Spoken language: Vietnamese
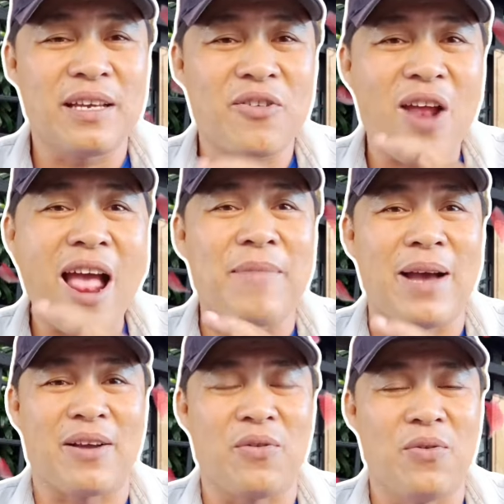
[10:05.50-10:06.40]
cái
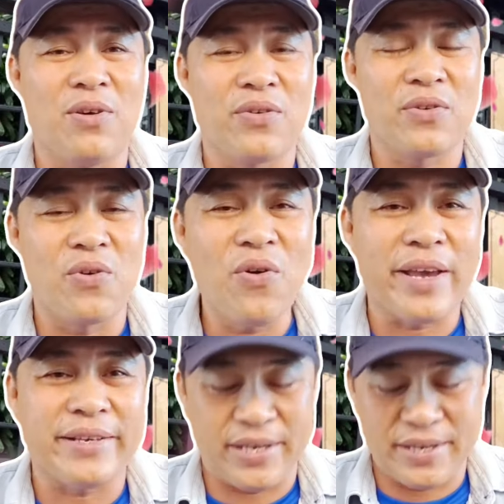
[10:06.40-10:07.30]
drama của cố
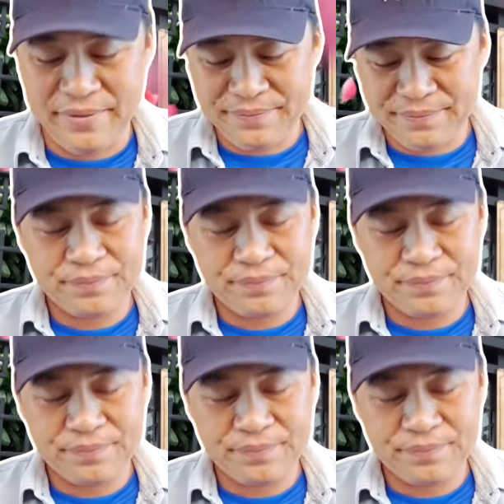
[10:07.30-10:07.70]
nghệ sĩ